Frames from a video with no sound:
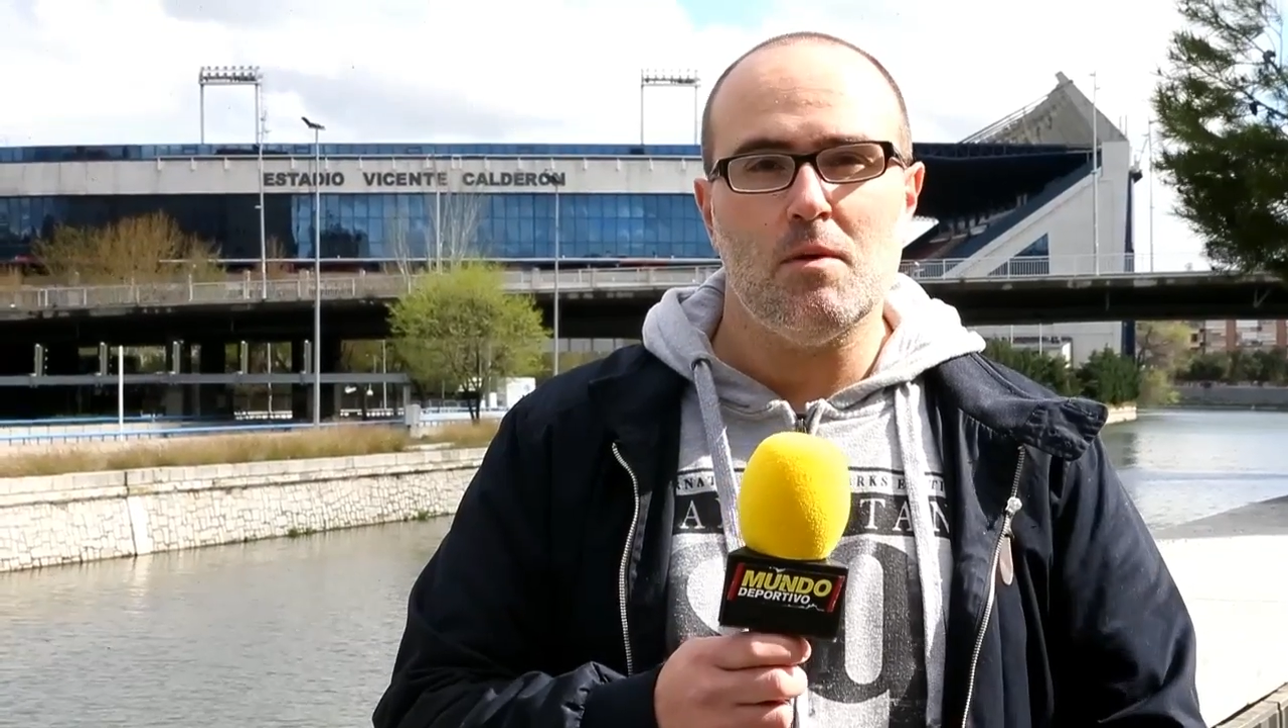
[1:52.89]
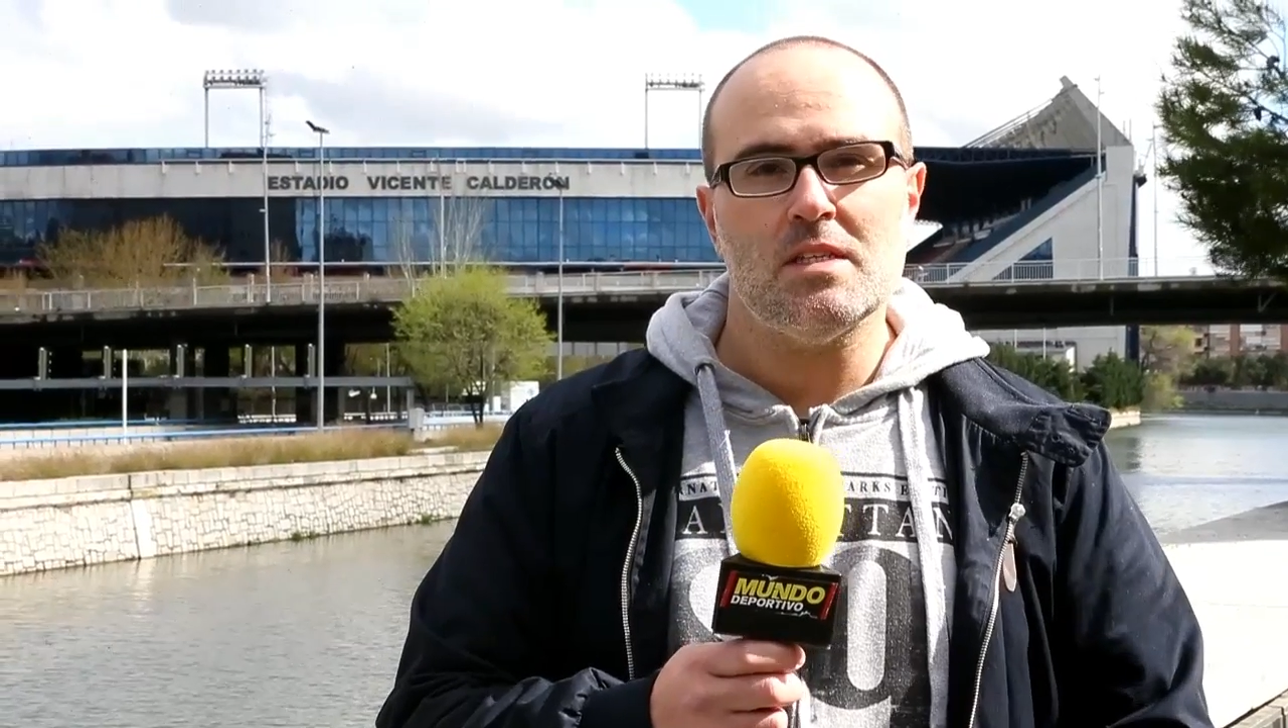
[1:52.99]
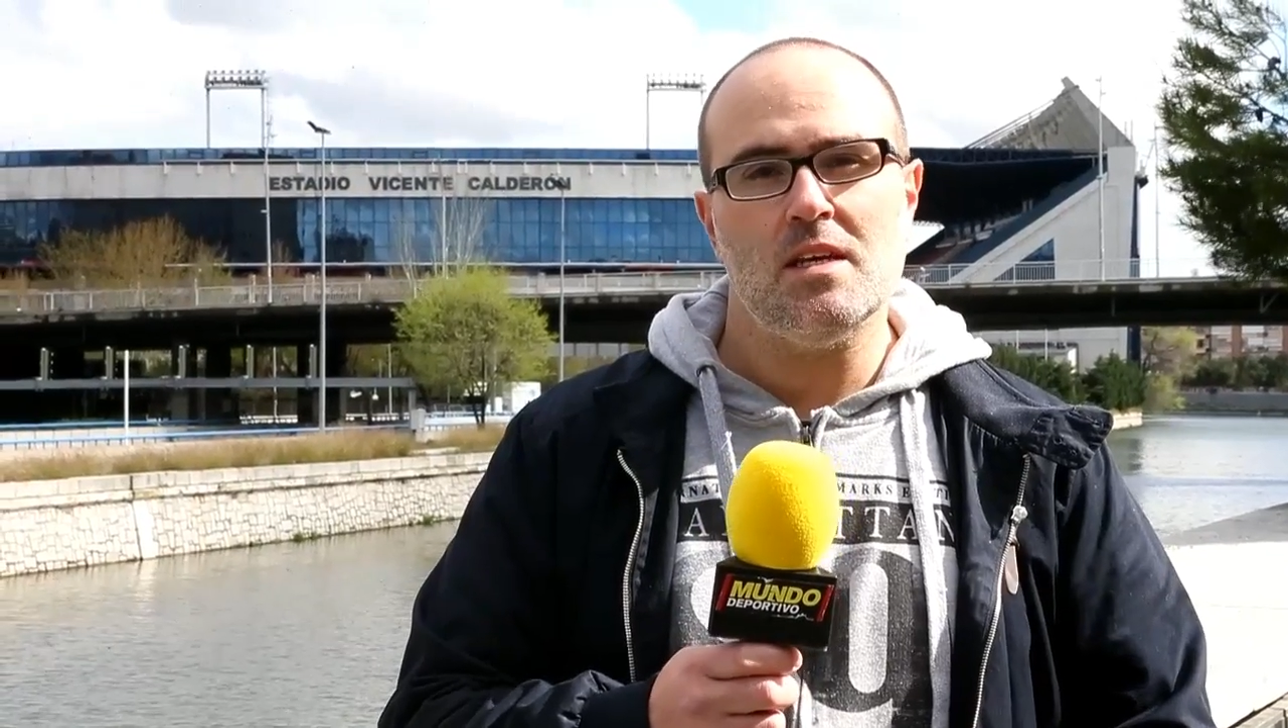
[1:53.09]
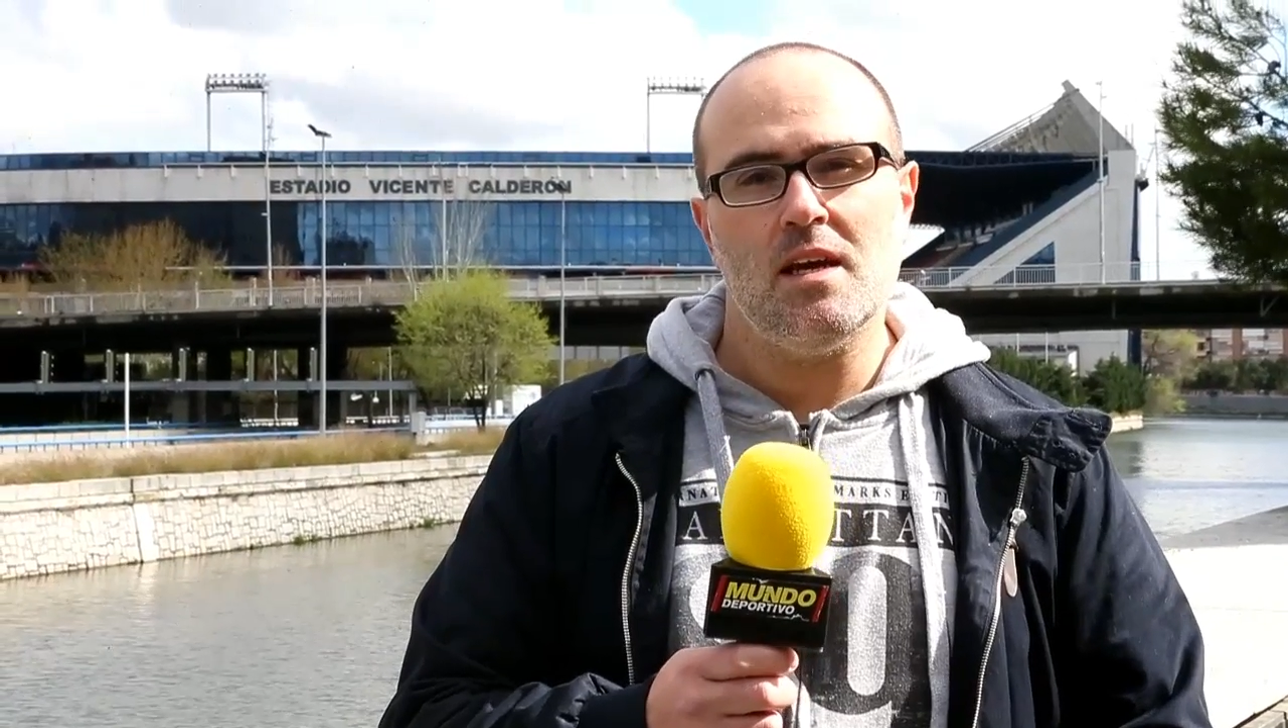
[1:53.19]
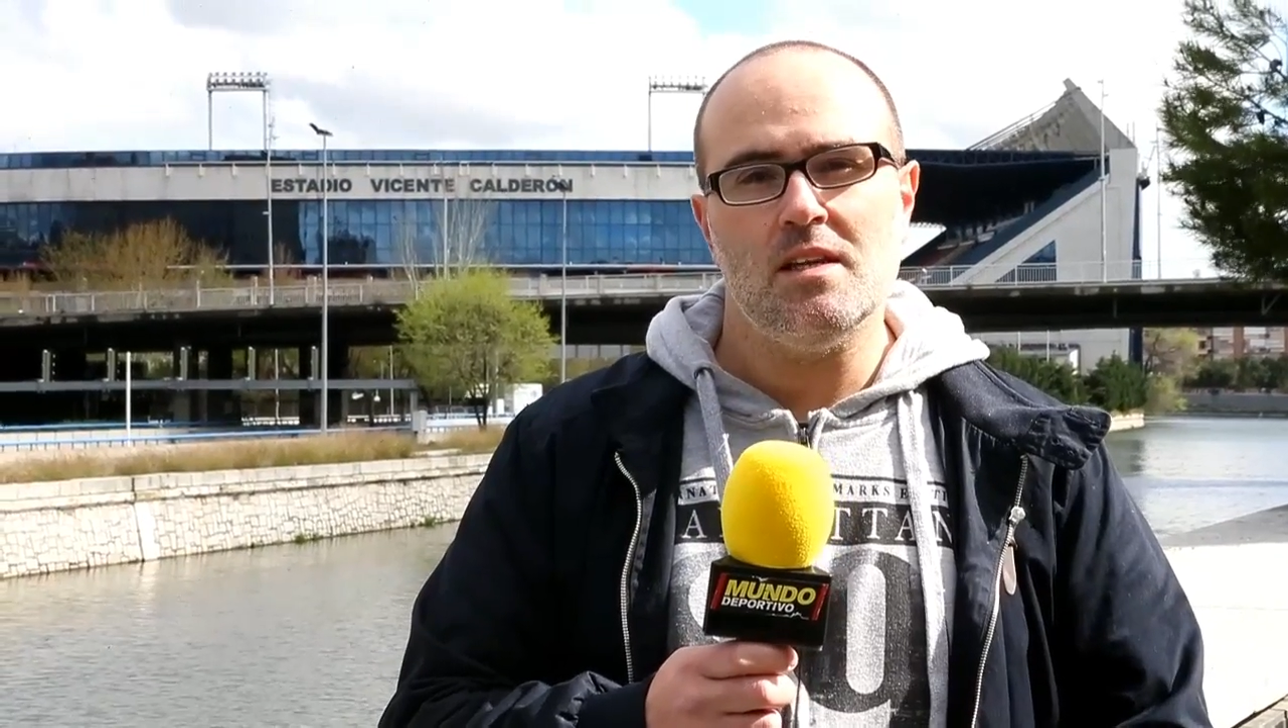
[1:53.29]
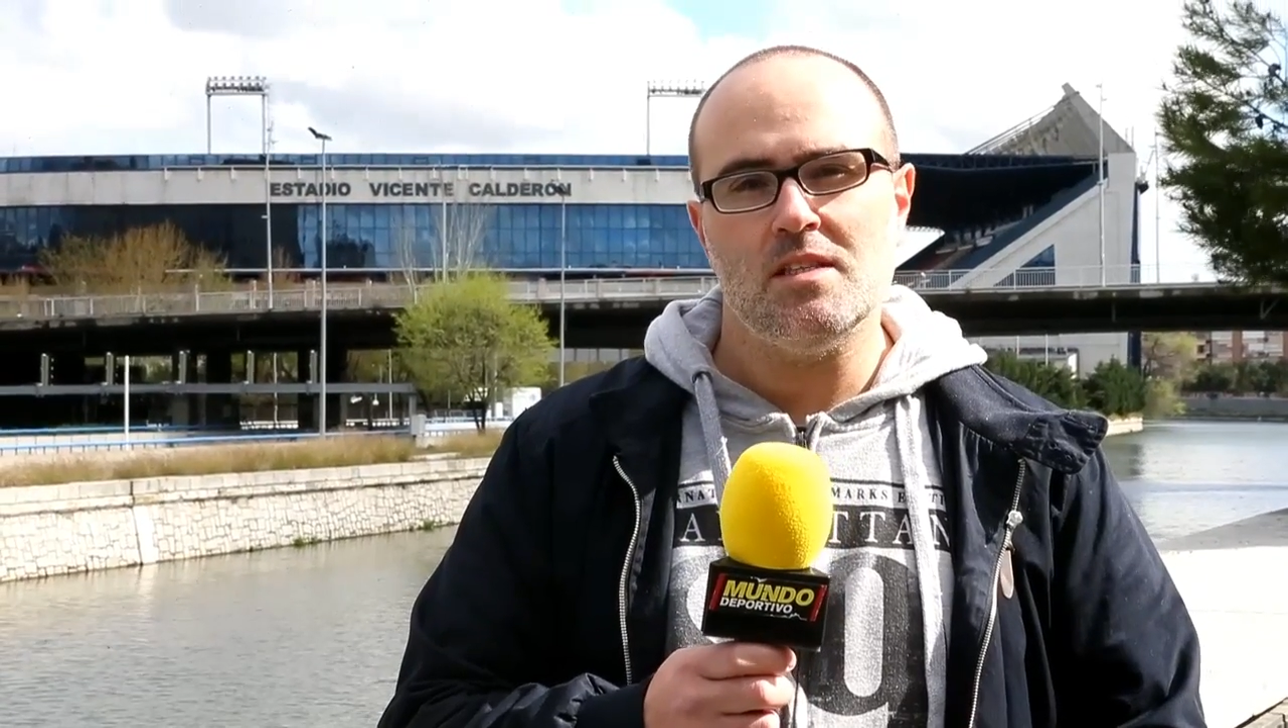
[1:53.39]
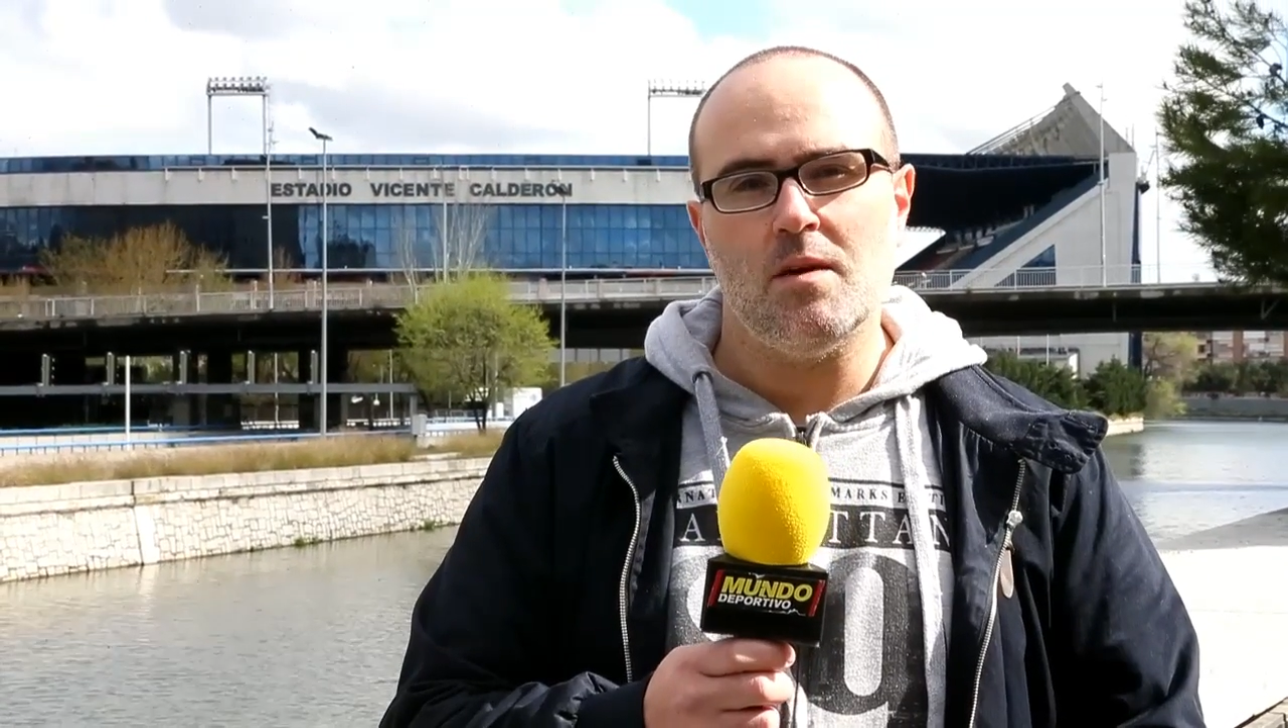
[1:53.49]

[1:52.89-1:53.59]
Barça en